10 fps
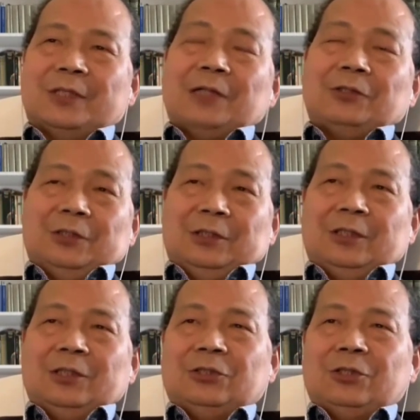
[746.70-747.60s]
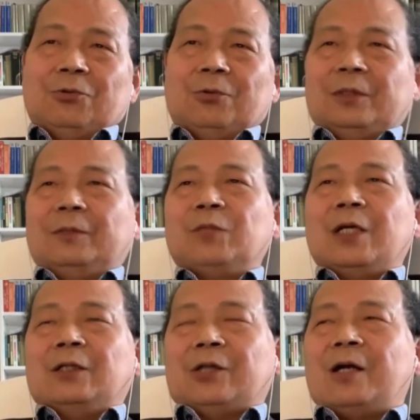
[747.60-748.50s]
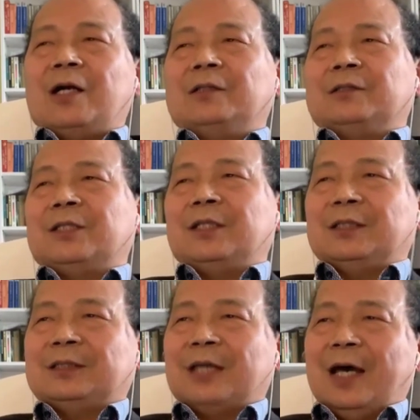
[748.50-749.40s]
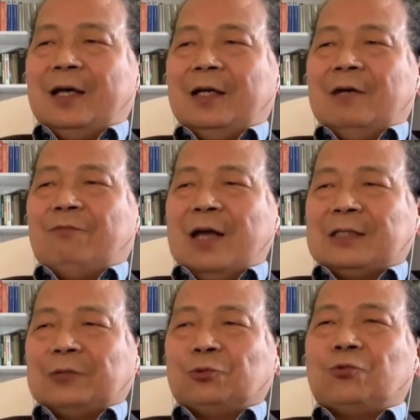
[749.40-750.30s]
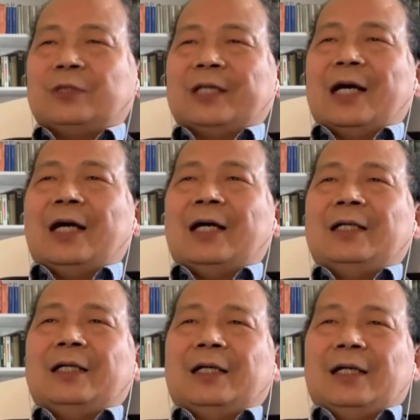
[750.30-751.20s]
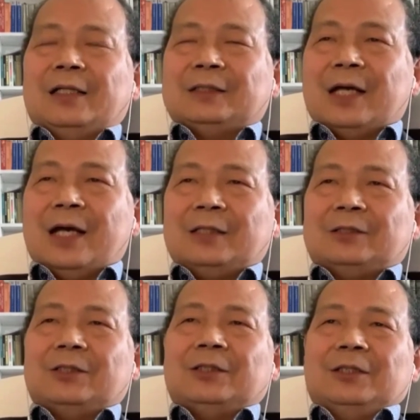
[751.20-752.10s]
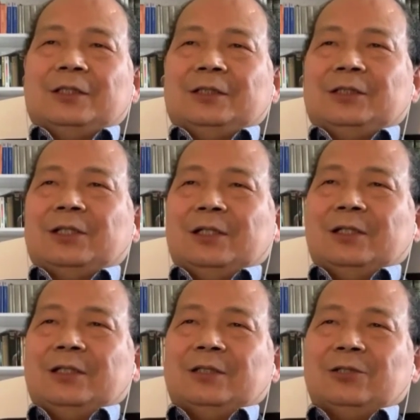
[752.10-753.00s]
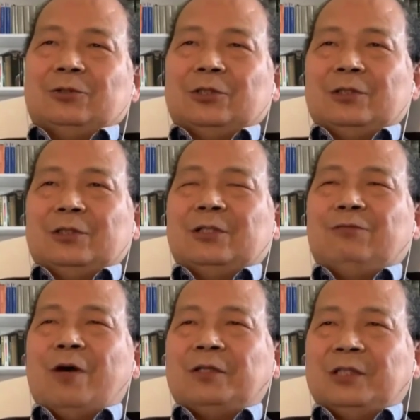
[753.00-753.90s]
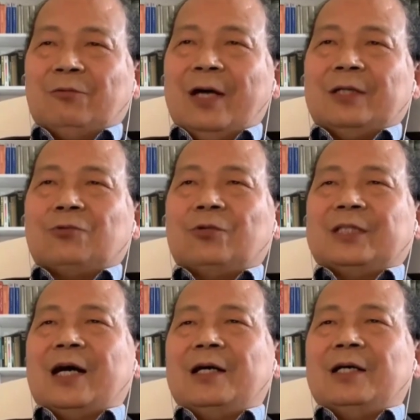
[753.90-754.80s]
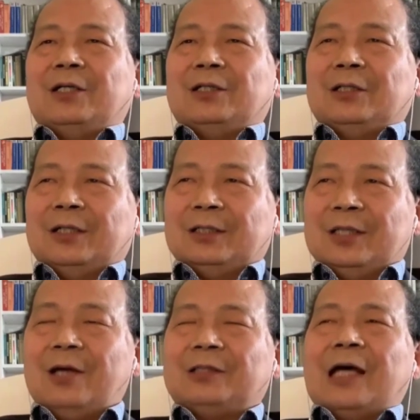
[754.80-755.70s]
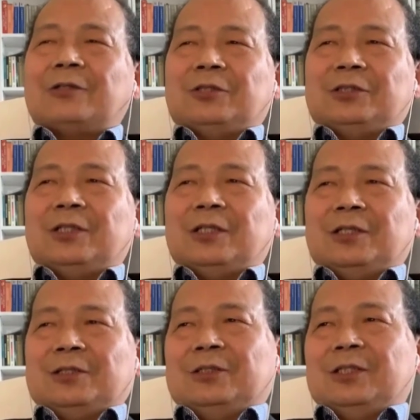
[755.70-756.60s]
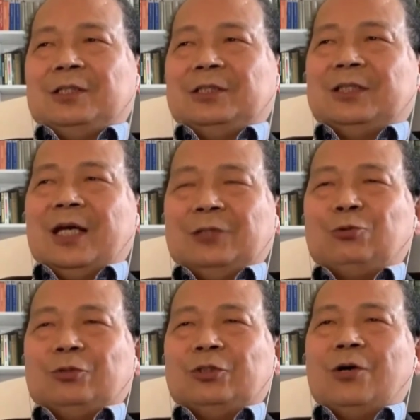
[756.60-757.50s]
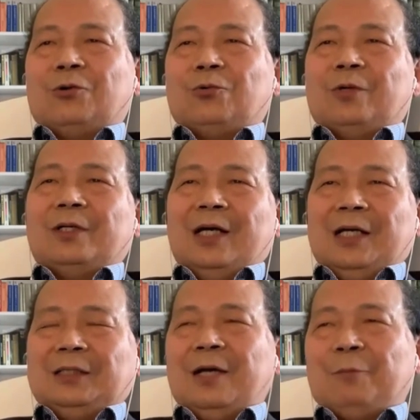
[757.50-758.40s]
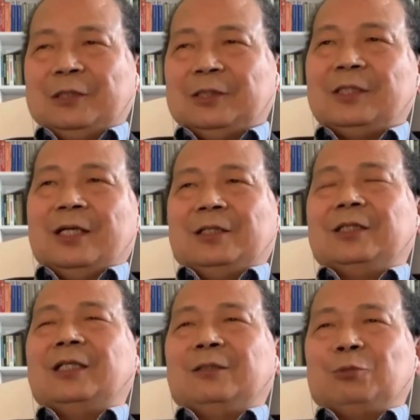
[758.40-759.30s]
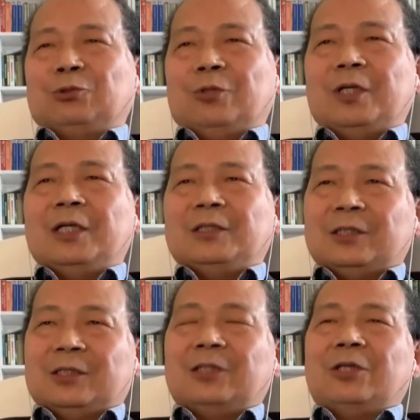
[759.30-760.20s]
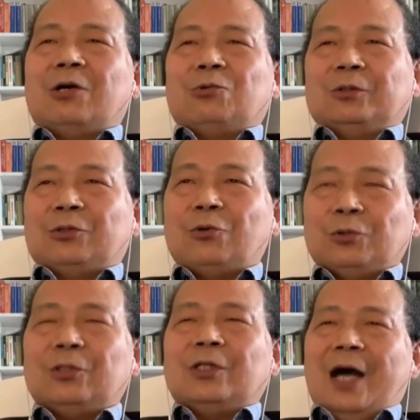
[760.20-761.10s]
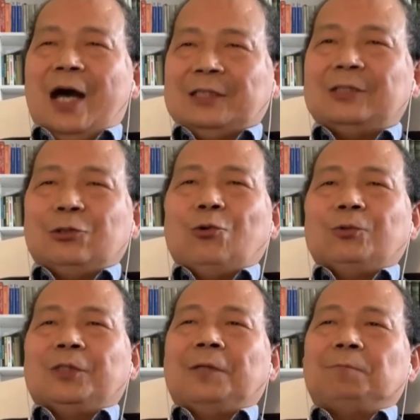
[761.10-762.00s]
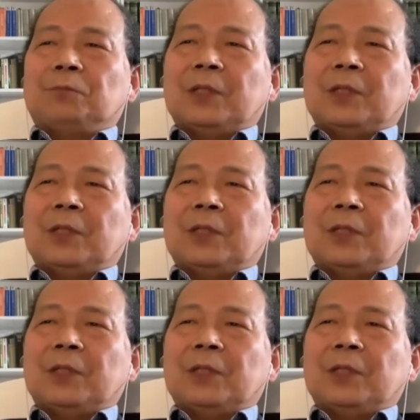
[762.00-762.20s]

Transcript: 是达到一定的效果。当然，这在发展中国家，呃，在这个呃就是西方以外的国家，呃，也要达到一定的这个这样一种效果啊。那么这样应该这么说，这些效果都还是有的，